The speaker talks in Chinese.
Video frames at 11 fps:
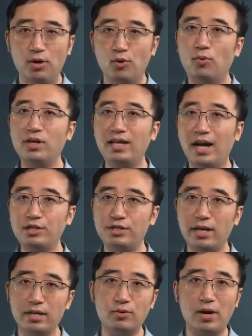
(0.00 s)
国家之
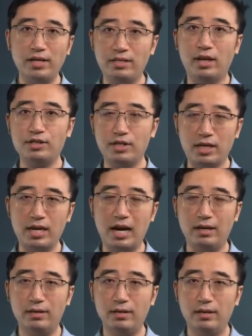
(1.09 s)
间的关系也是一
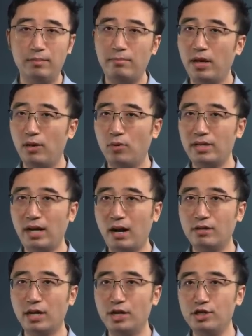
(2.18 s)
样。美国在
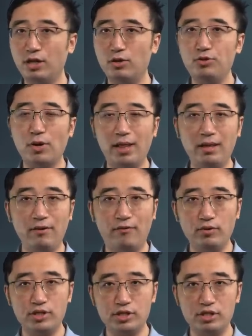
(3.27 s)
二战之后全力
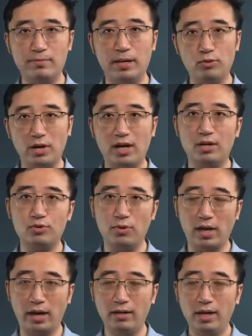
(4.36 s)
扶持日本对抗苏
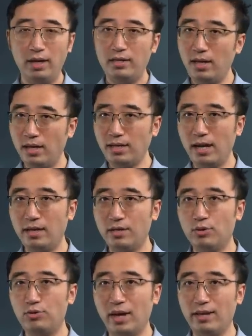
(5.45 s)
联，现在呢
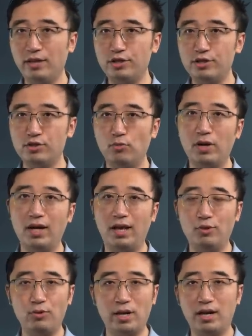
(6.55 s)
又全力支持乌克
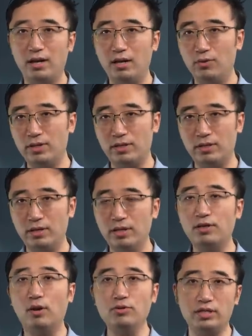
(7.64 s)
兰对抗俄罗斯，
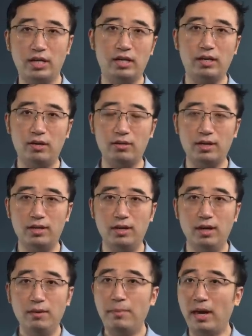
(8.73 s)
都是这个道理。
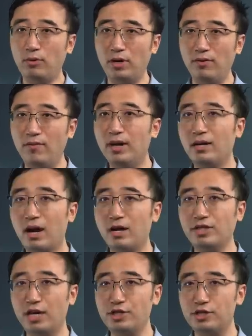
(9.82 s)
美国人忘了二
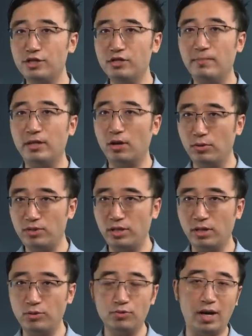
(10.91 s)
战时日本偷袭
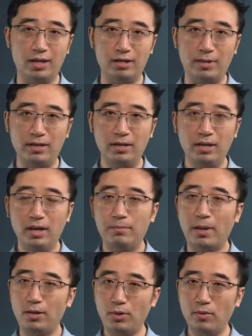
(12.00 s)
珍珠港了吗？
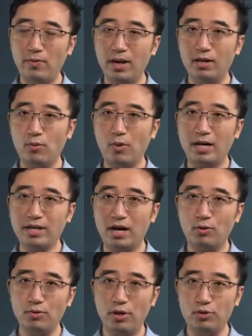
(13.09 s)
北约忘了华沙
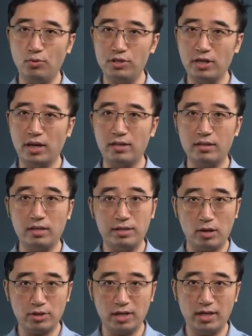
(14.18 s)
公约组织给自己
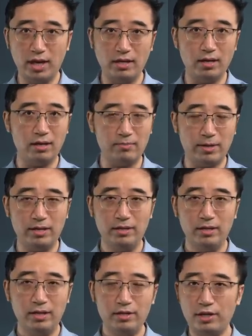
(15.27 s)
造成的阴影了吗？
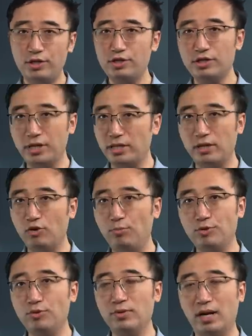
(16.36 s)
其实这些都
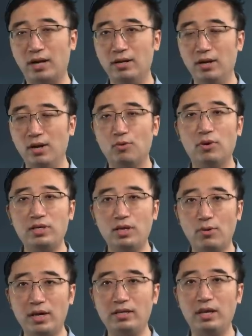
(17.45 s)
不重要，国际
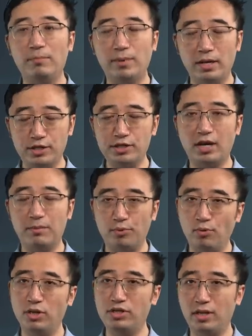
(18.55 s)
关系本质上不
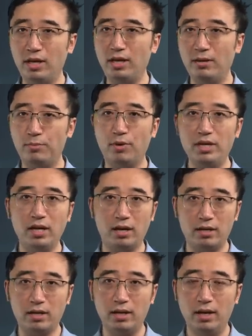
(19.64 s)
过是利益博弈
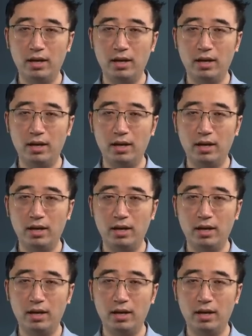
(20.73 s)
而已。